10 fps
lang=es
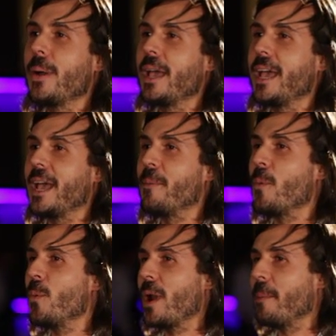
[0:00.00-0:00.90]
eh,
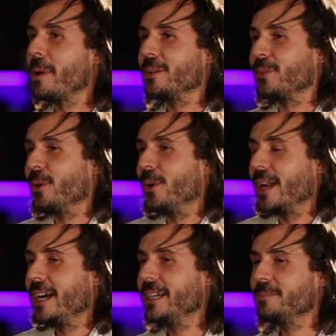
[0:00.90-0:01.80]
una
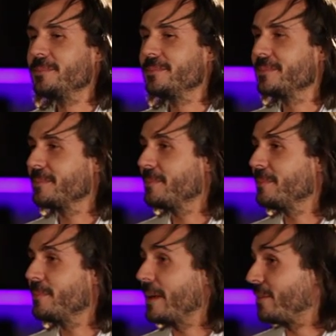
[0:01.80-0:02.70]
persona
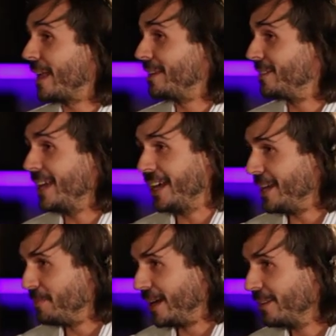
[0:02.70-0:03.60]
salsera
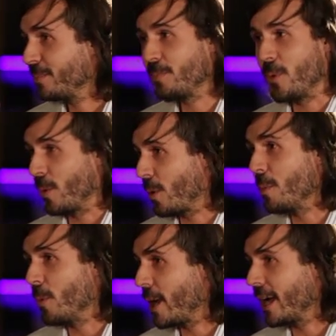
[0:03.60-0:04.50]
además, por,
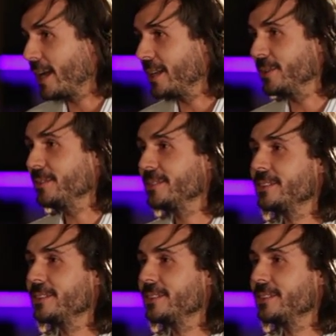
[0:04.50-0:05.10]
como buen caleño,